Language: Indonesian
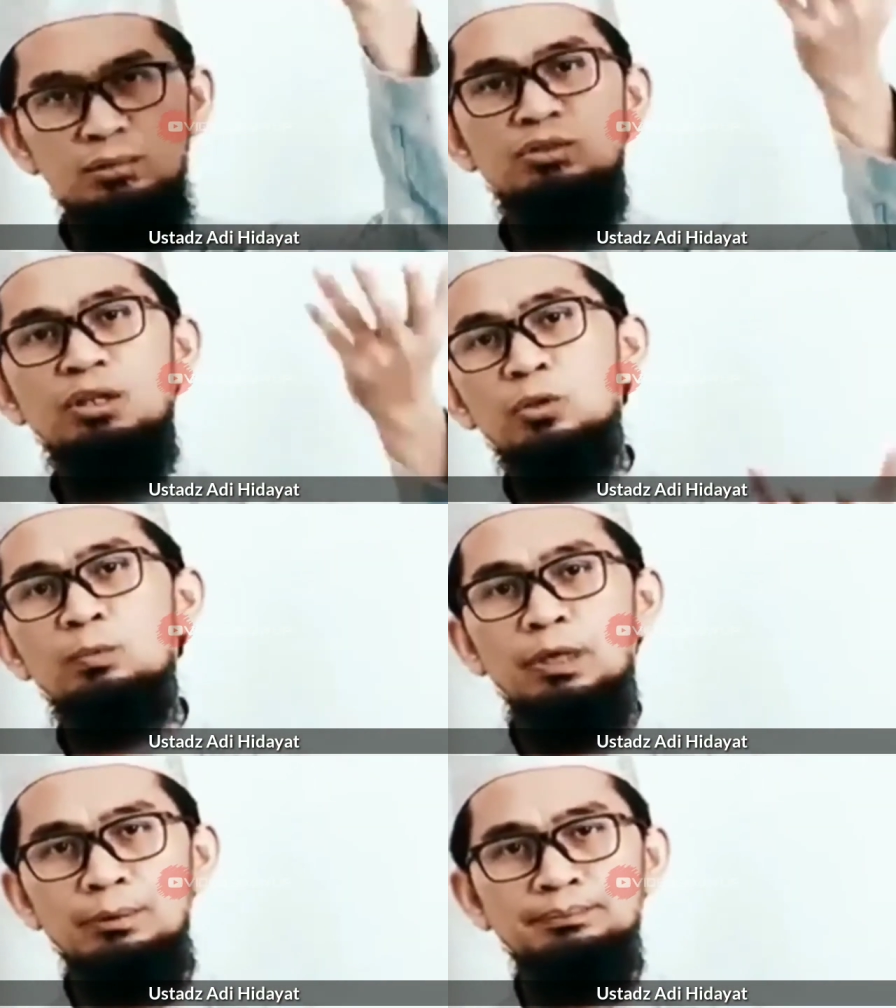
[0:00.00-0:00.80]
kita bisa
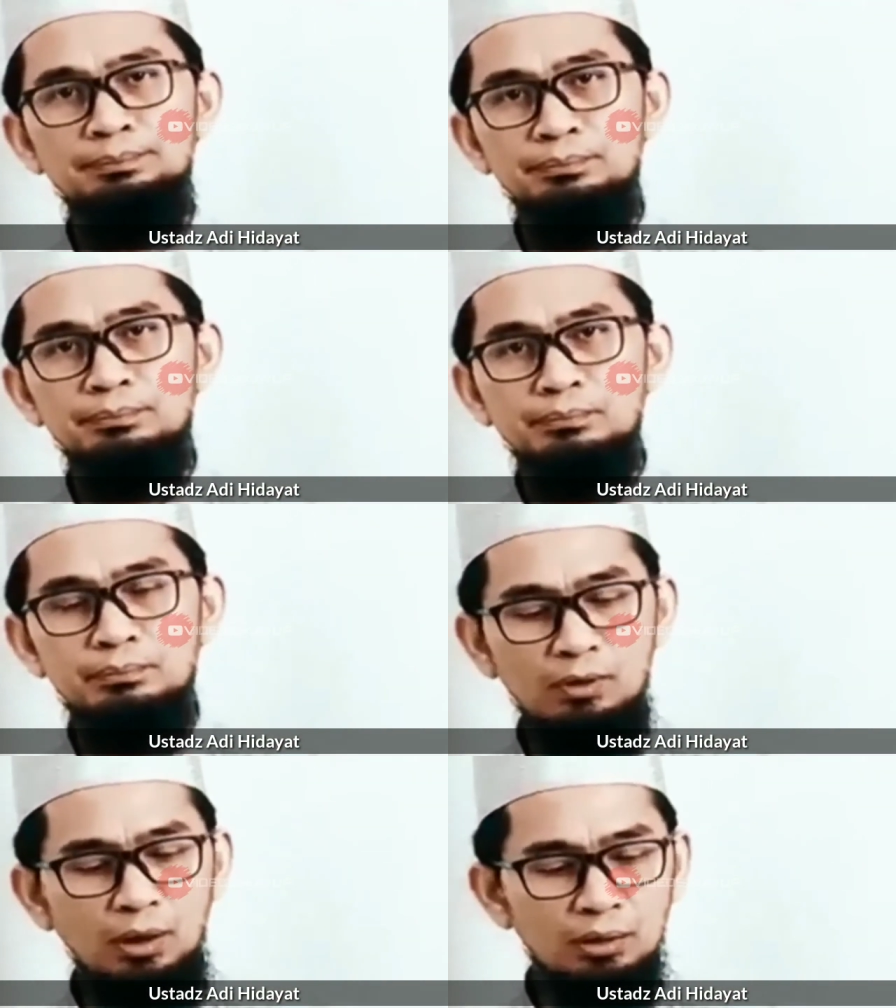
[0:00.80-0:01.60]
hidupkan.
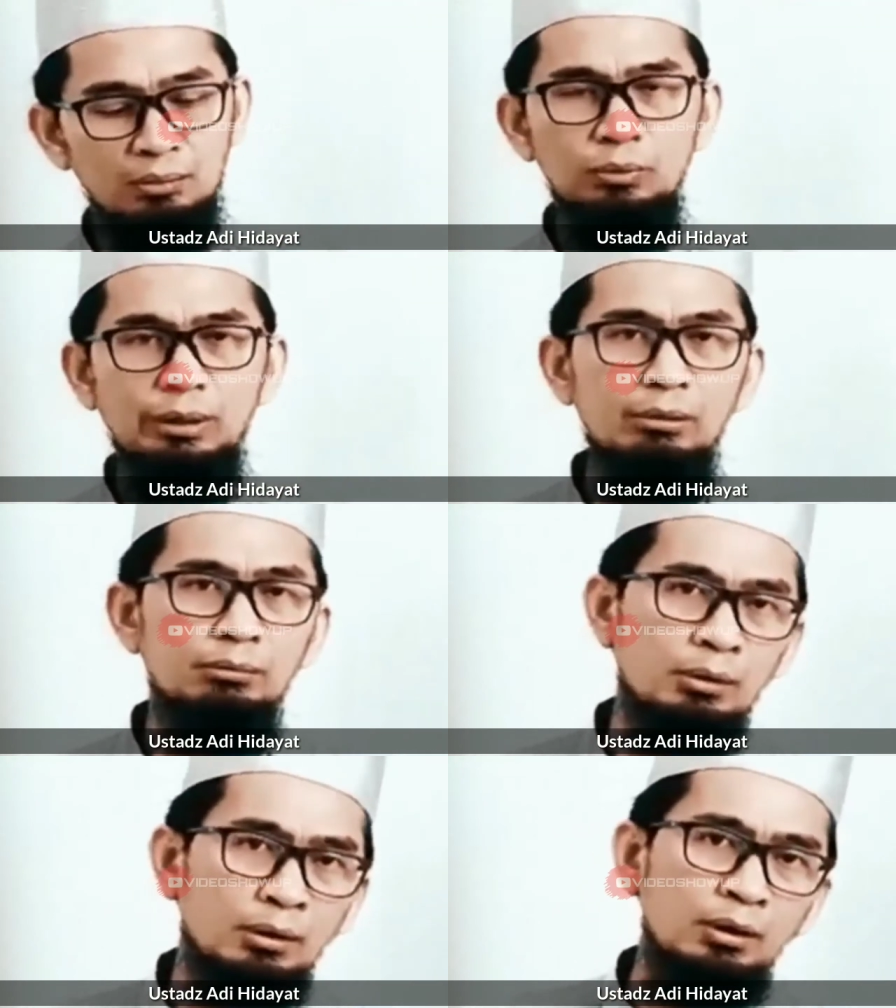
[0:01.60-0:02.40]
Ya,
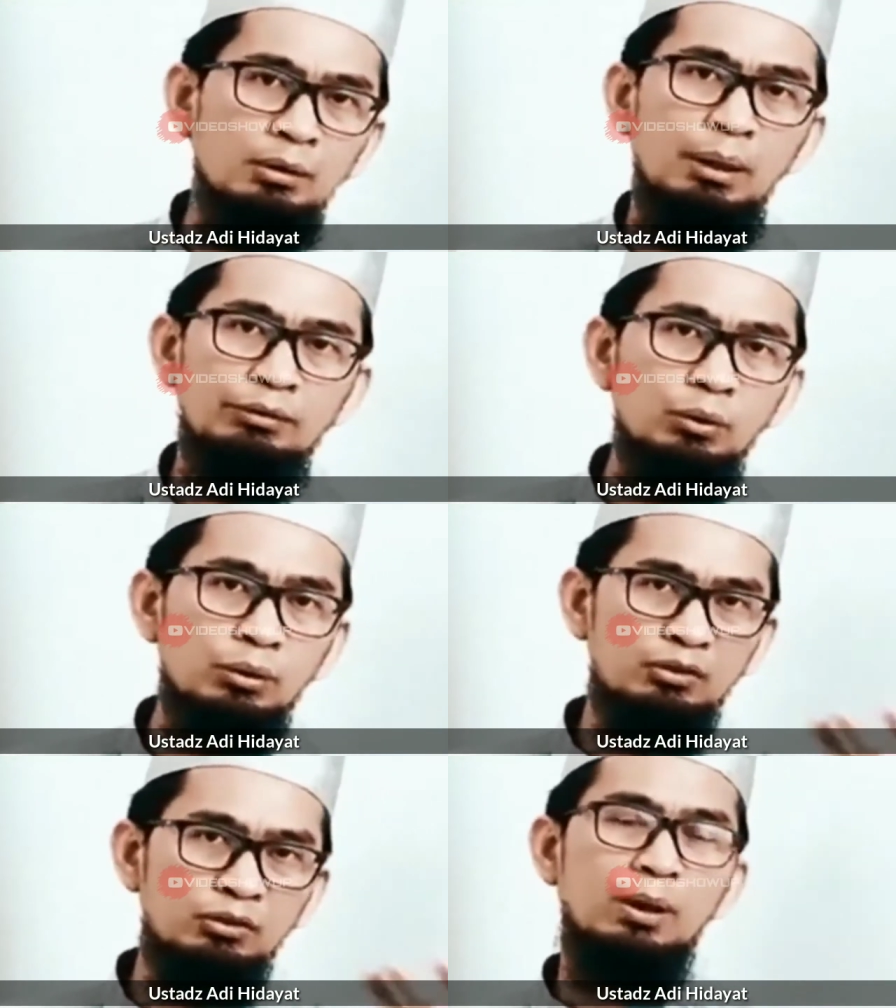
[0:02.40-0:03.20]
kemudian
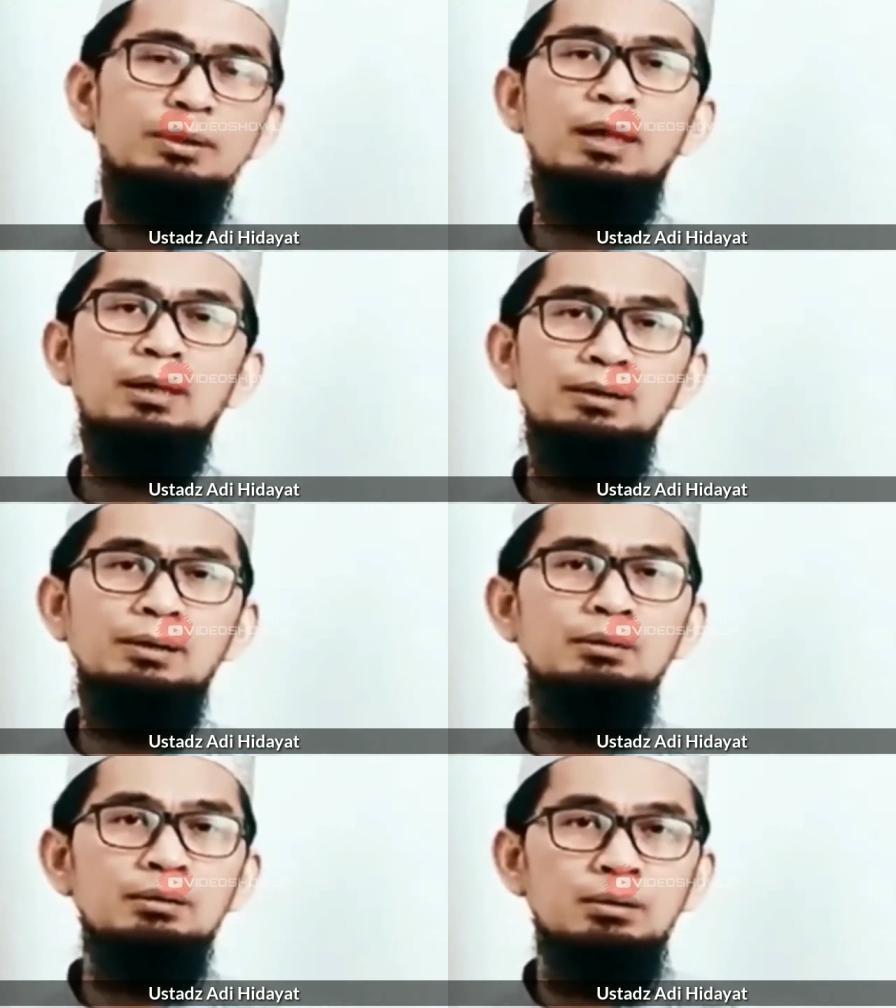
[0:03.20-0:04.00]
masuk keesokan
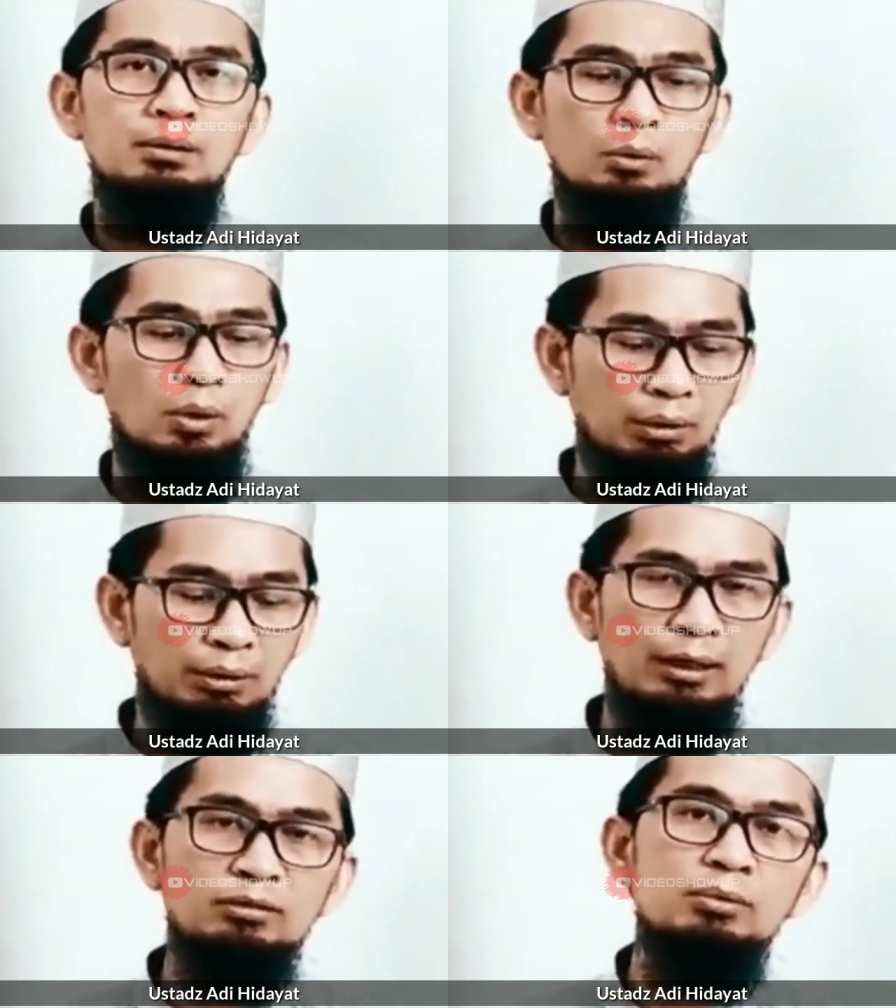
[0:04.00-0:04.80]
harinya dua
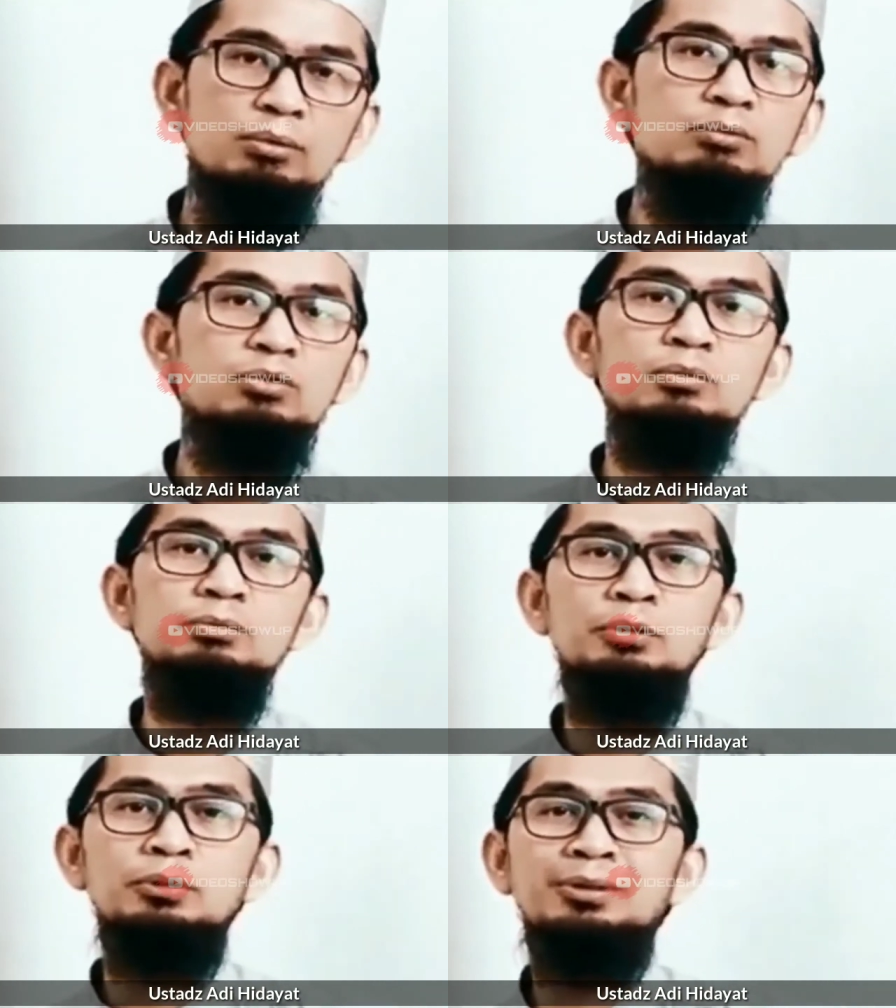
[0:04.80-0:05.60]
rakaat sebelum
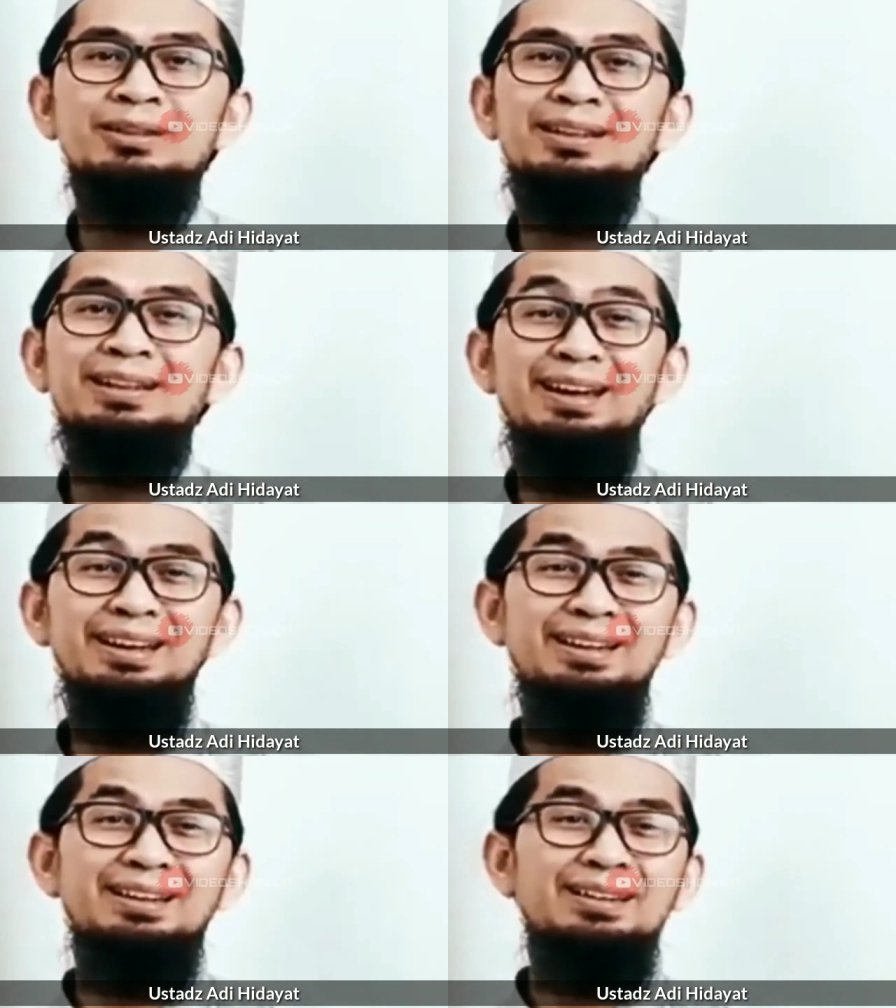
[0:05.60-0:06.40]
subuh,
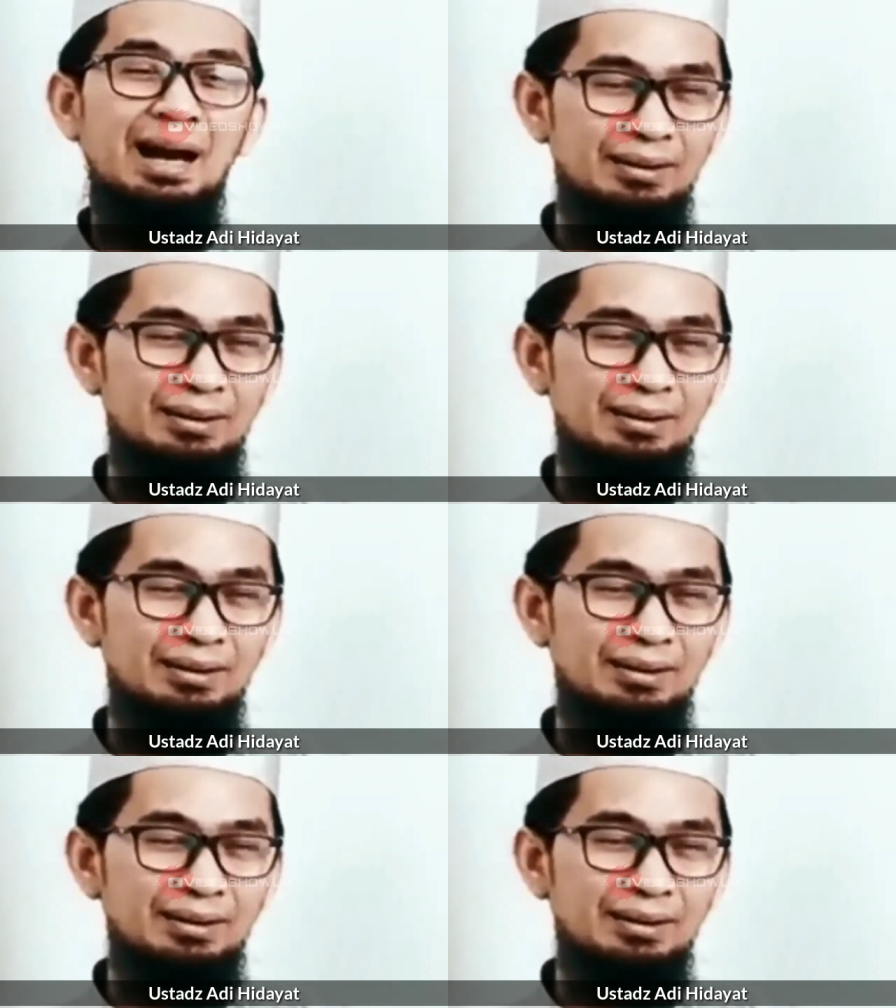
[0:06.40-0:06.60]
ya.